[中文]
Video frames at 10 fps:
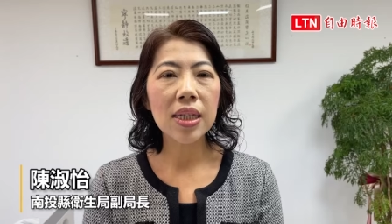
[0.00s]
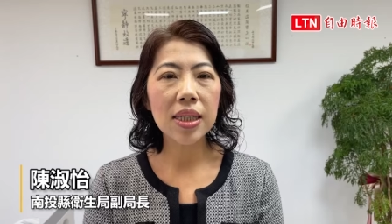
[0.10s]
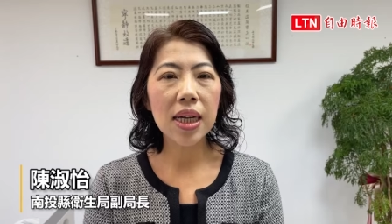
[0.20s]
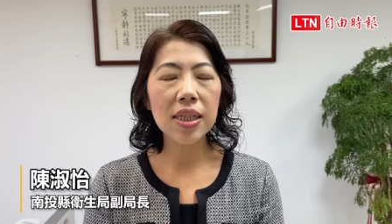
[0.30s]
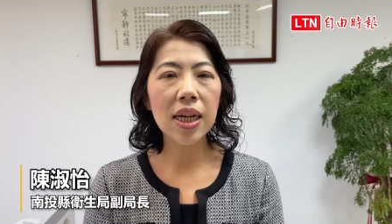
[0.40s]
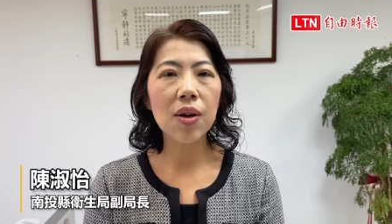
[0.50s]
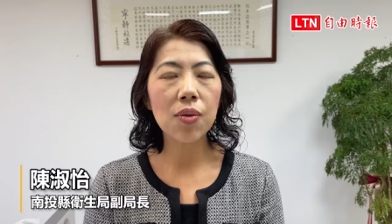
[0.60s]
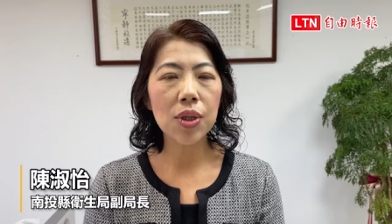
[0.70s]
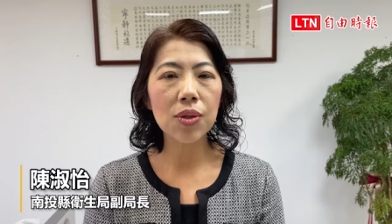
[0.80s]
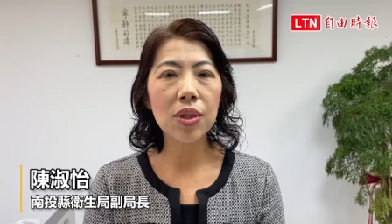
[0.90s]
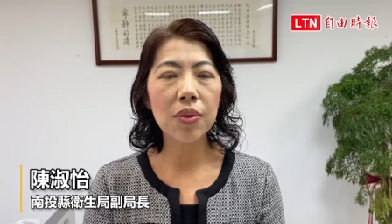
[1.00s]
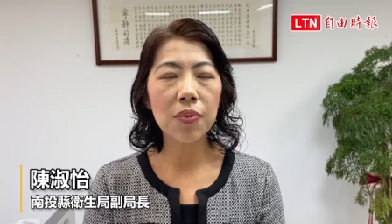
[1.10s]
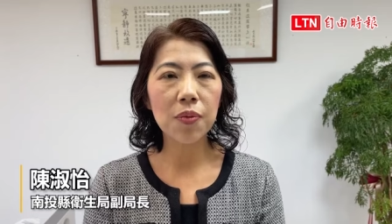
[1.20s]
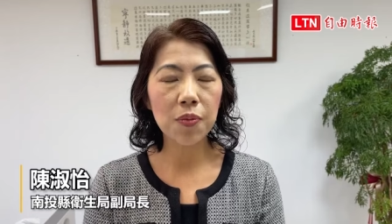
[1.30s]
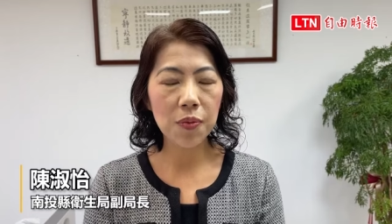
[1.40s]
下架回收的
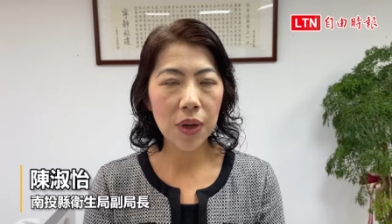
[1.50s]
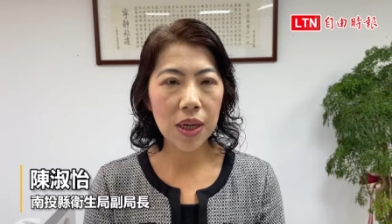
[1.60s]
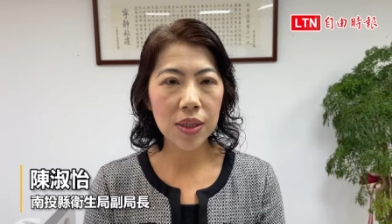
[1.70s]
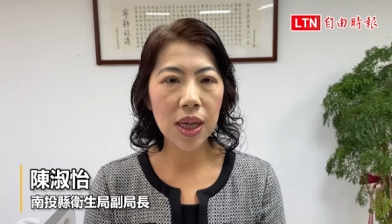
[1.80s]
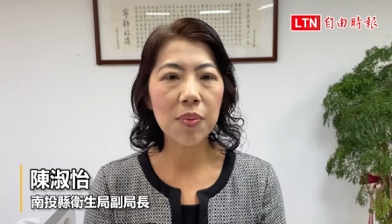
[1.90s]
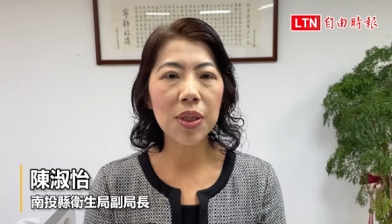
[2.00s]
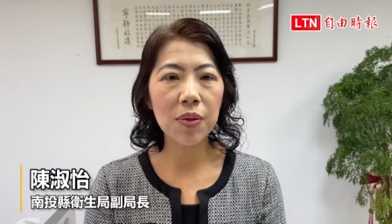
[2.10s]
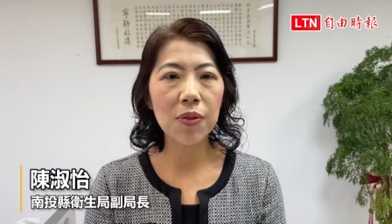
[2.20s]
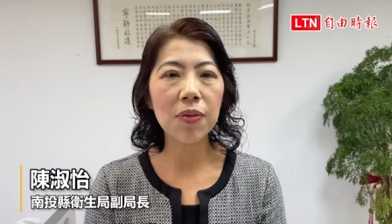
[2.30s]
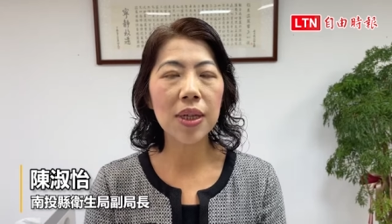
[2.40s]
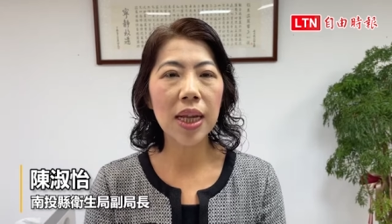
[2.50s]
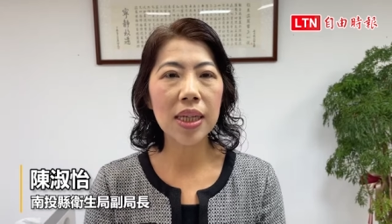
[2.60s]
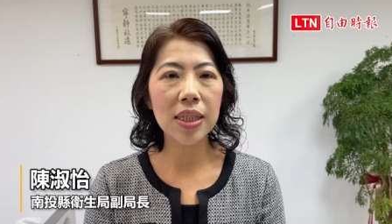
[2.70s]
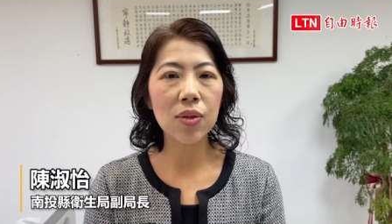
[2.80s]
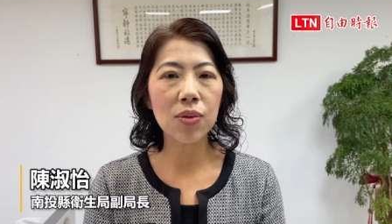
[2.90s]
呃产品的部分来
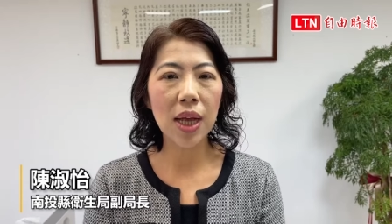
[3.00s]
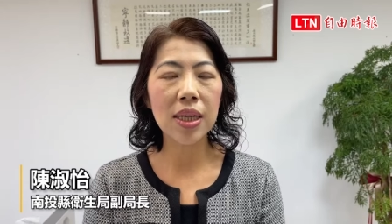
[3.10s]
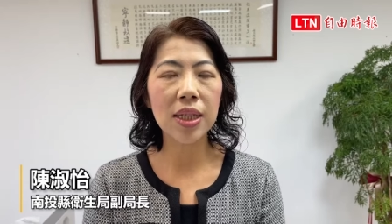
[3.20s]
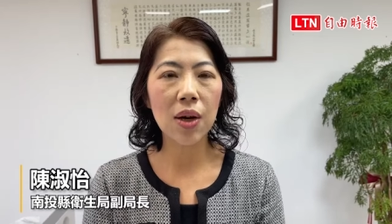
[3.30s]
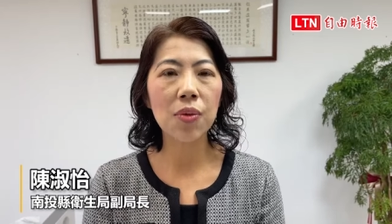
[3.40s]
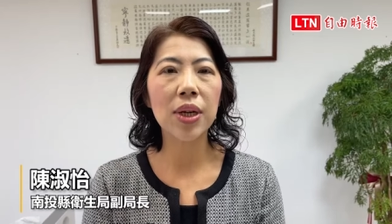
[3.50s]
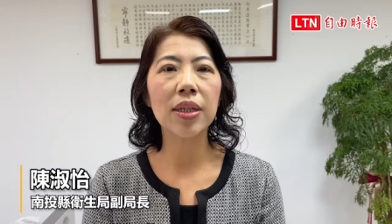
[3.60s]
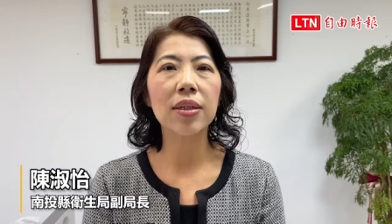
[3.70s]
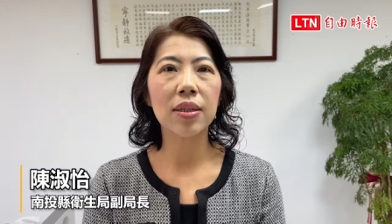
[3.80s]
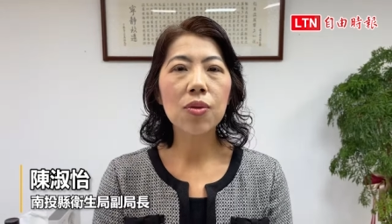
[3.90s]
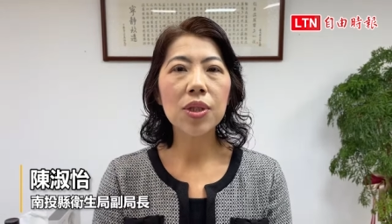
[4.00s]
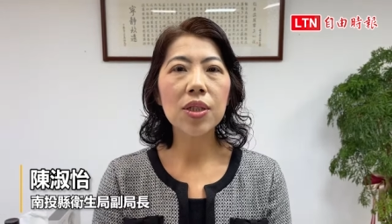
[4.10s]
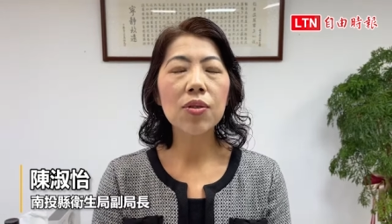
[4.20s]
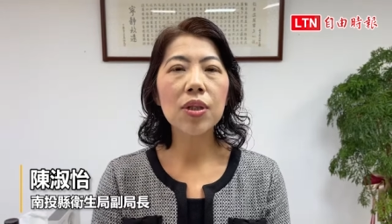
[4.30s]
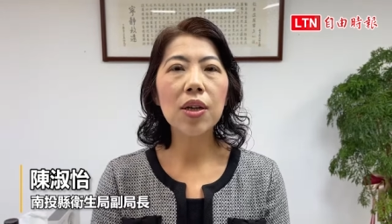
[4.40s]
监督它销毁。五
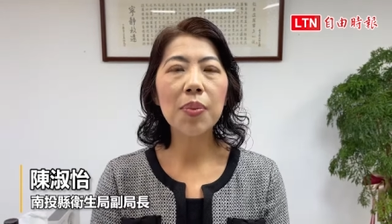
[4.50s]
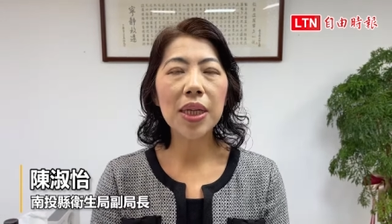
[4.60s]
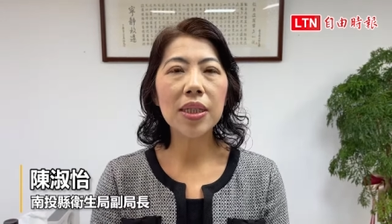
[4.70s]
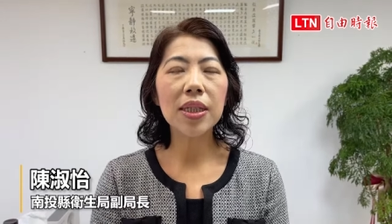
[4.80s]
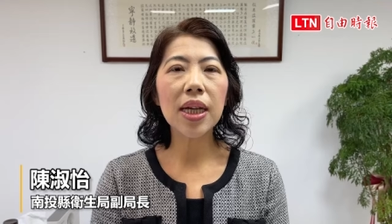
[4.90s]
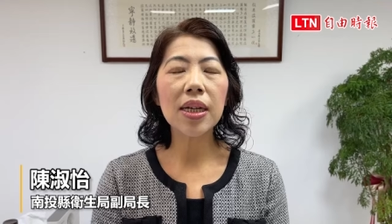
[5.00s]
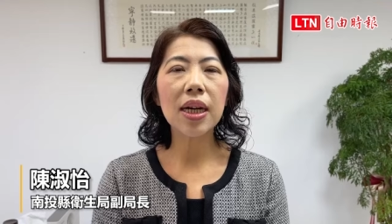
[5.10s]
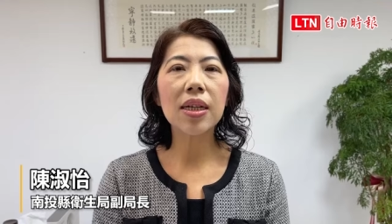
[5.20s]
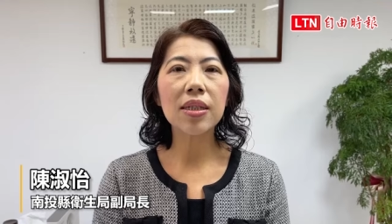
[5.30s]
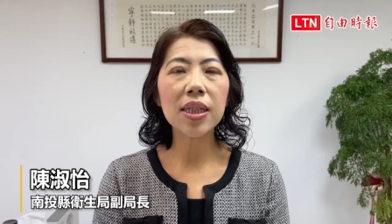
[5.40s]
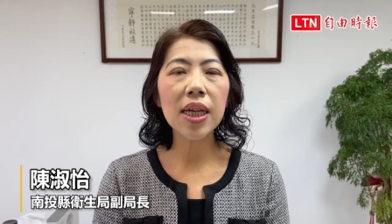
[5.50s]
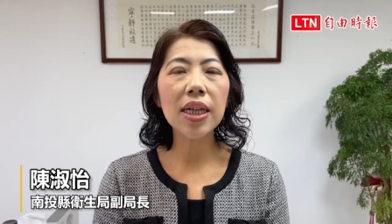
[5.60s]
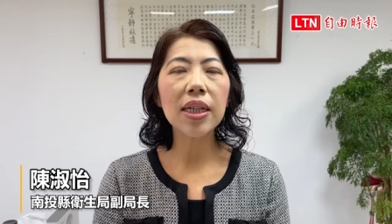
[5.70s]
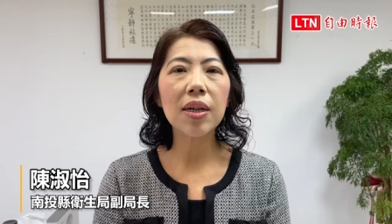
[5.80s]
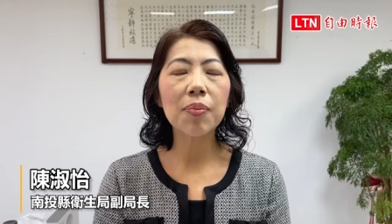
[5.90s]
十五个品项，呃，这
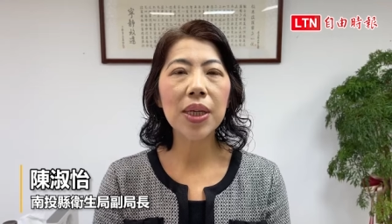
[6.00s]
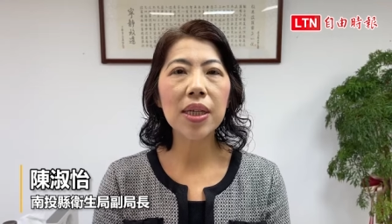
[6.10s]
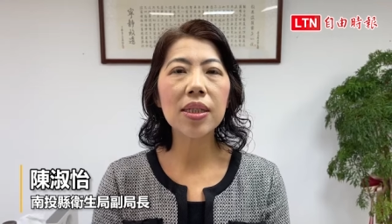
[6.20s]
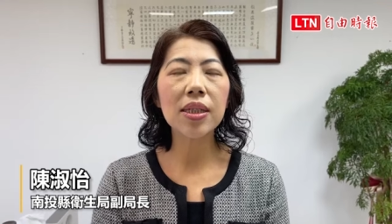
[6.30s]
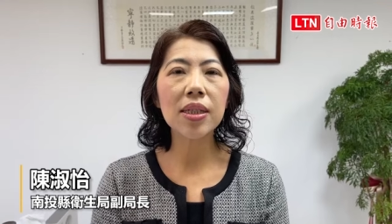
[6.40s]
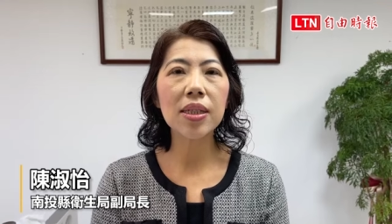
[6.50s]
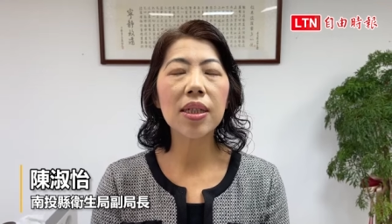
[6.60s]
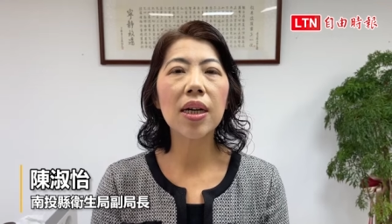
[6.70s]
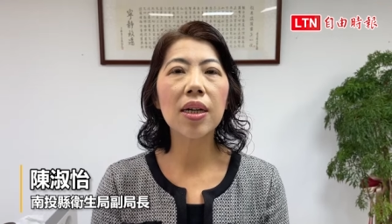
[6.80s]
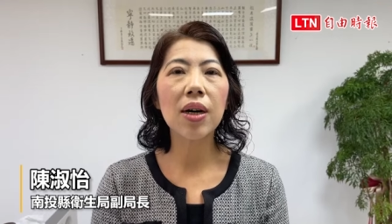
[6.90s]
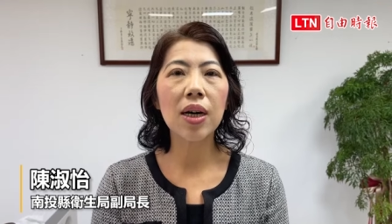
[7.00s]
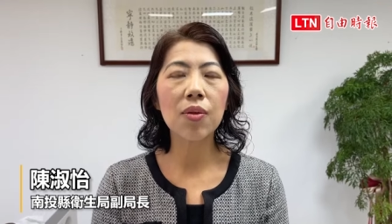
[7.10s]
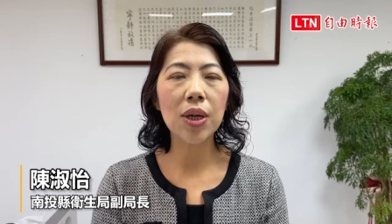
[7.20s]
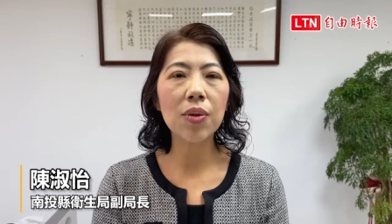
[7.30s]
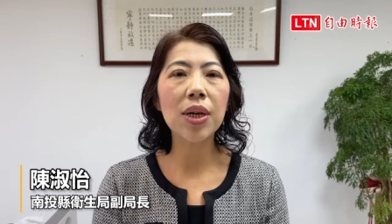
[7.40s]
一个批次的呃
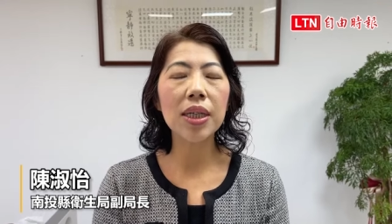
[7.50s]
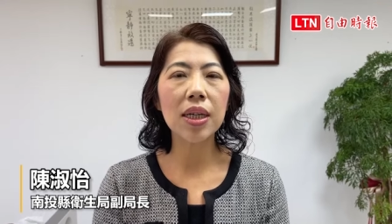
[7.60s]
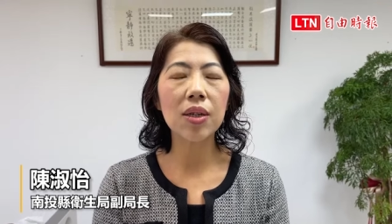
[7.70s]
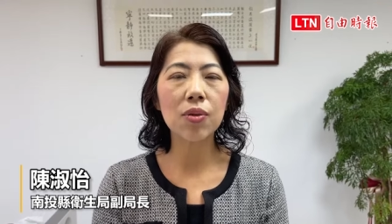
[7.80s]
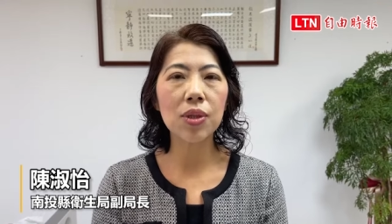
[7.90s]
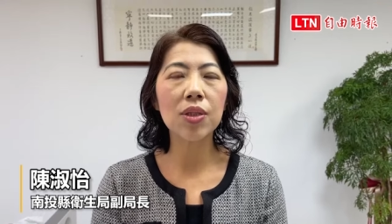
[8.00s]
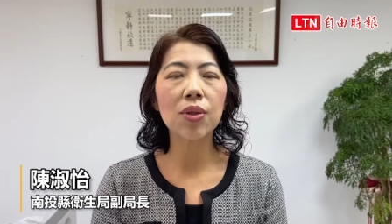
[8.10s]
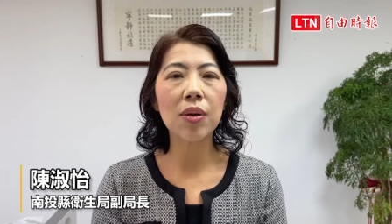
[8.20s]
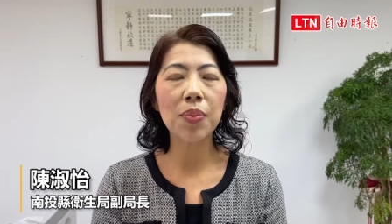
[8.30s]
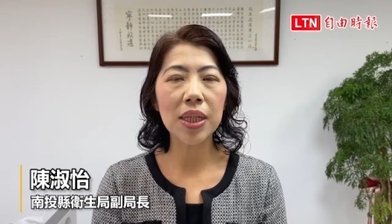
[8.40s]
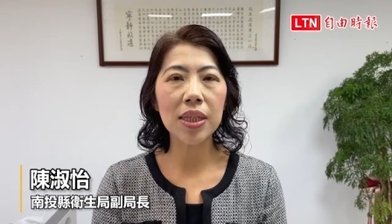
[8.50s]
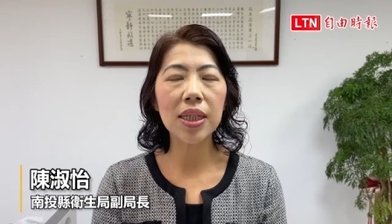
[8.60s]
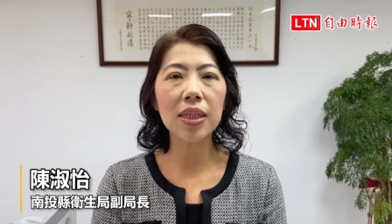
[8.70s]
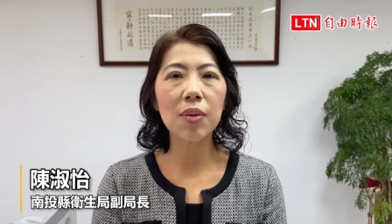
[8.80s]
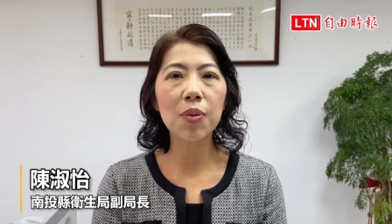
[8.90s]
违规的五十五个品
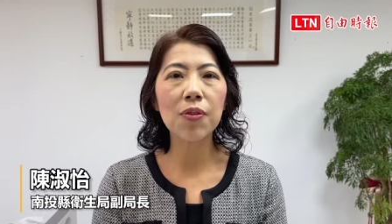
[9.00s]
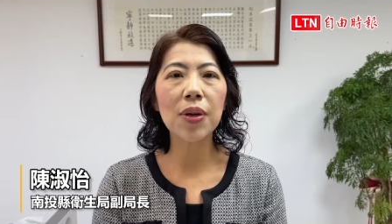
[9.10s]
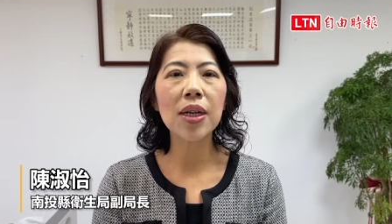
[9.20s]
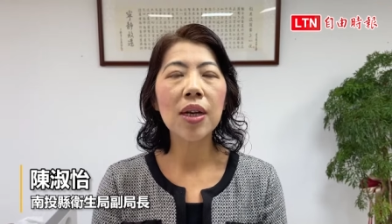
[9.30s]
项的部分，